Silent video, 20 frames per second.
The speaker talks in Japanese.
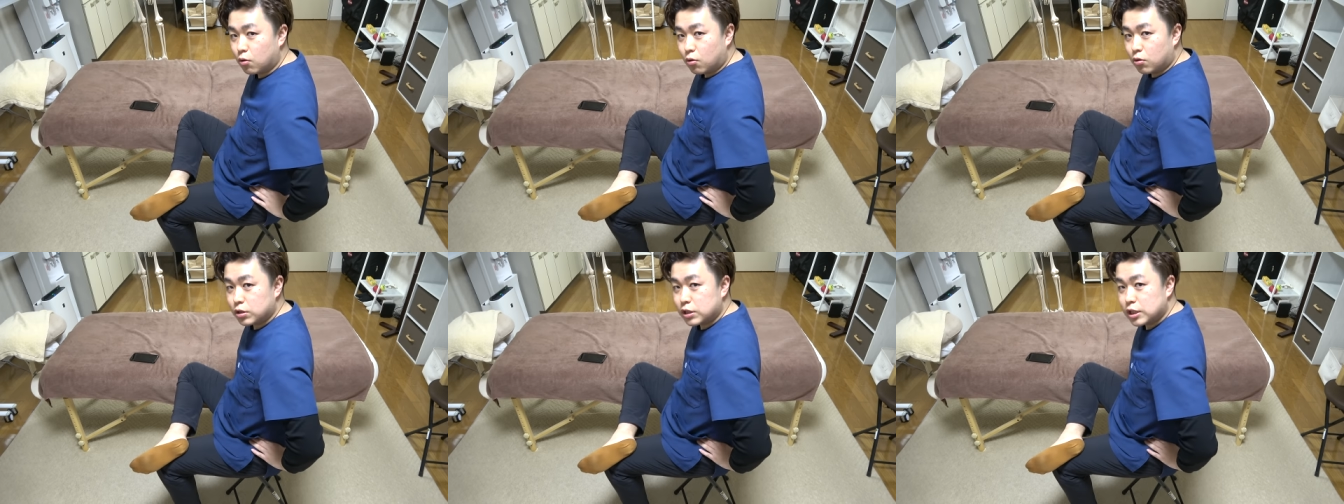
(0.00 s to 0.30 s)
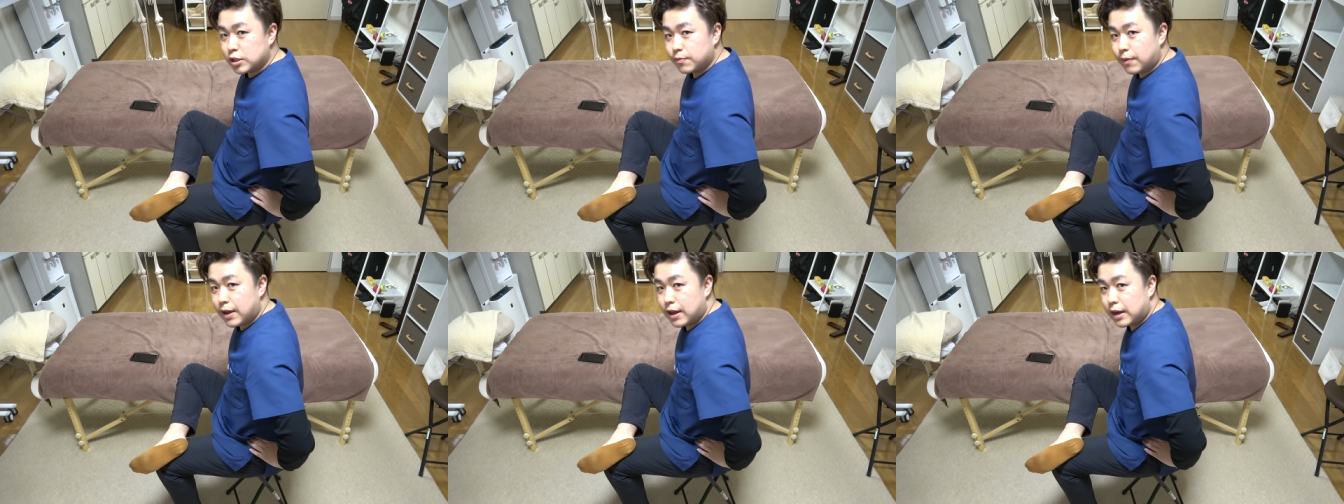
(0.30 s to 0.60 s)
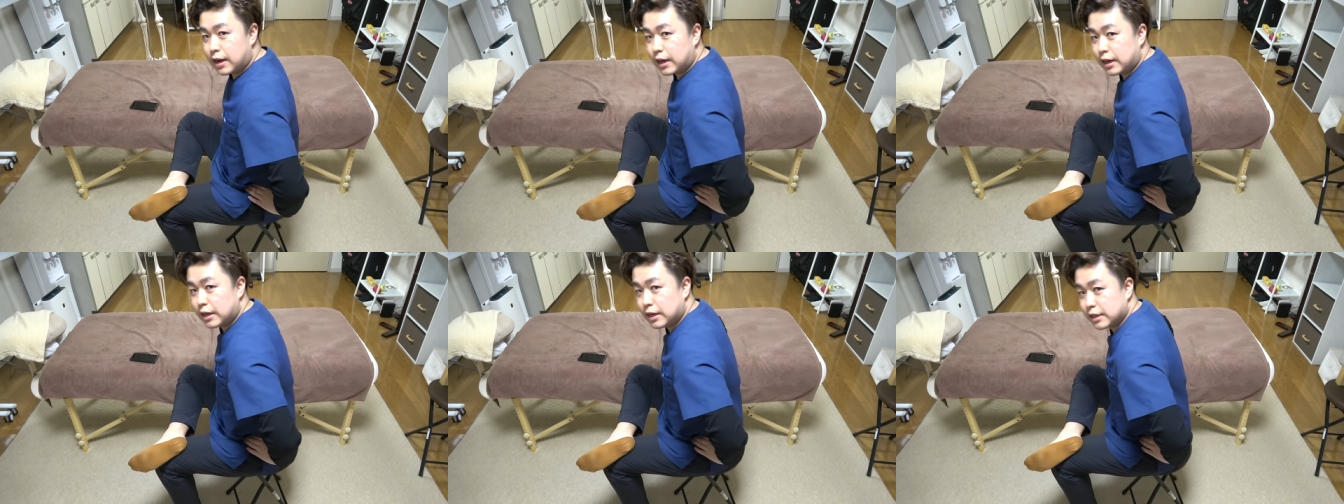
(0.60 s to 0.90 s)
骨
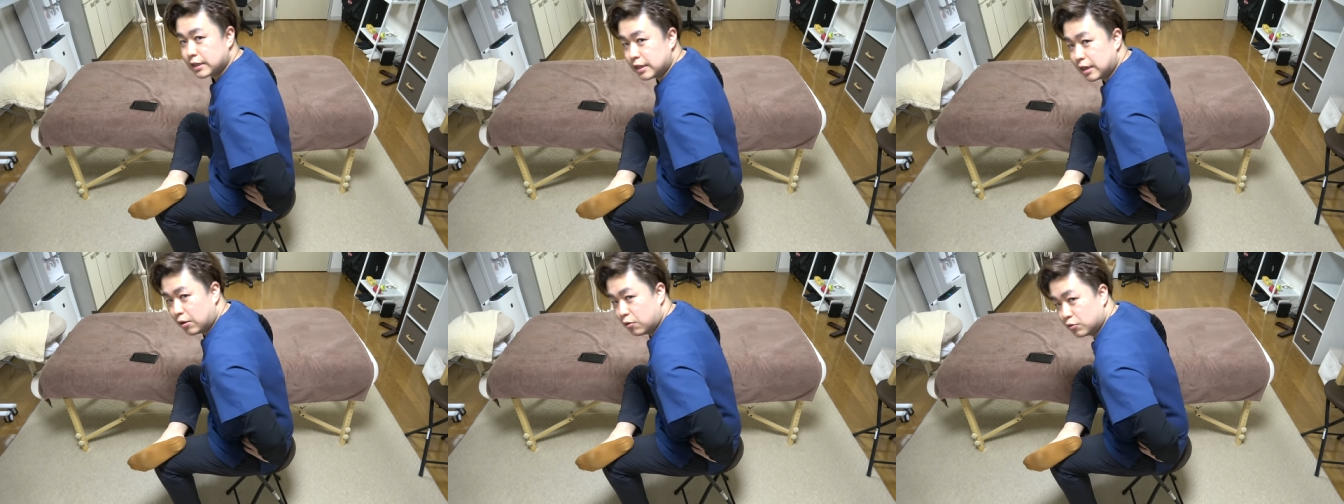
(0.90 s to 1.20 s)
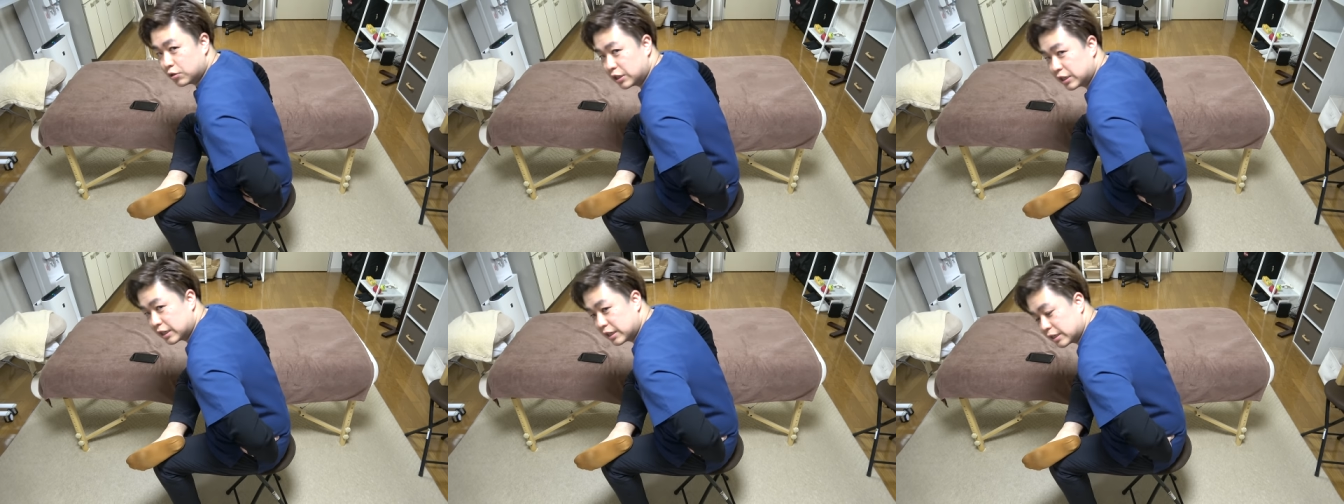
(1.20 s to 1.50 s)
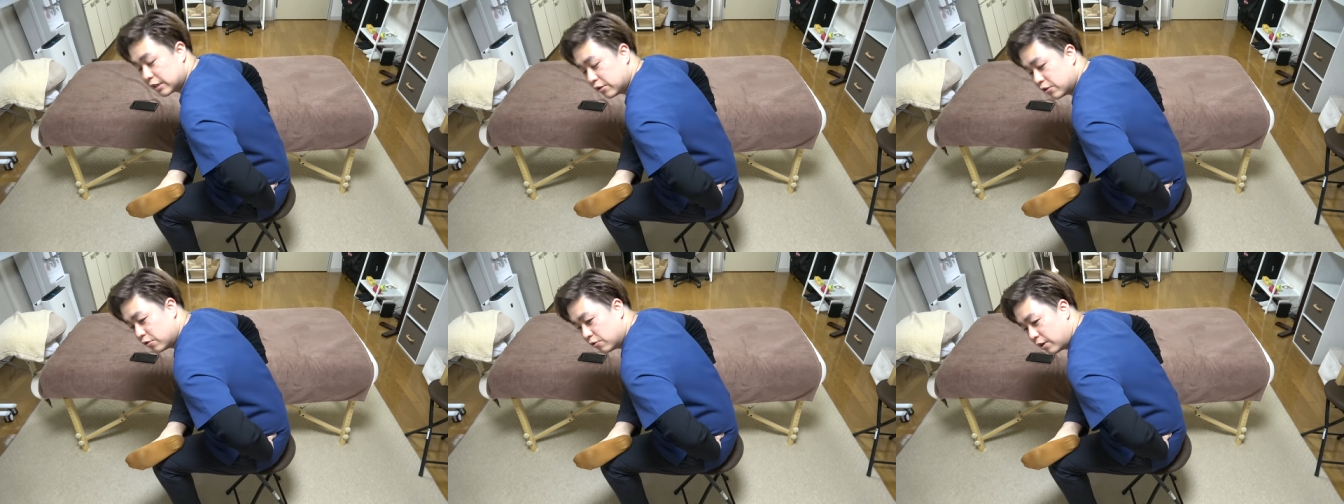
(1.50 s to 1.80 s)
盤からですねお辞儀
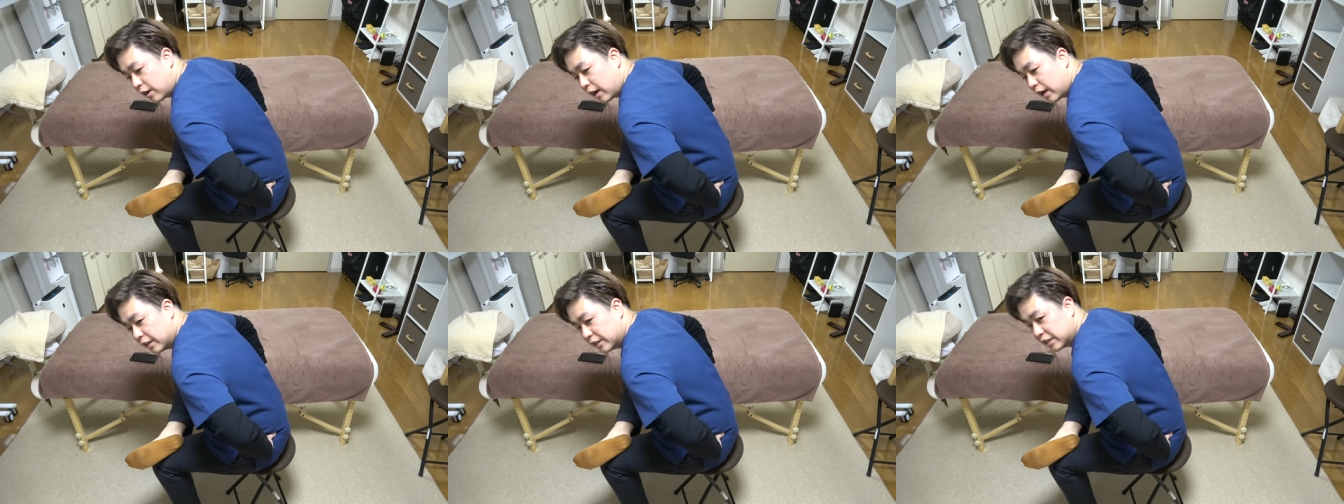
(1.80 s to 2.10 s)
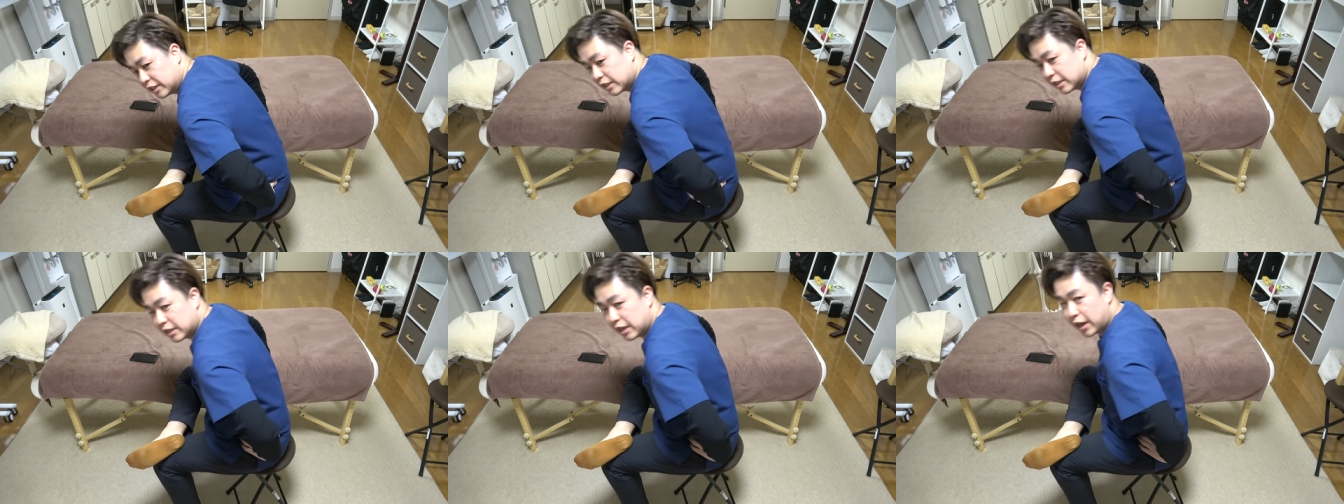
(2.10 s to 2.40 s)
するような感じです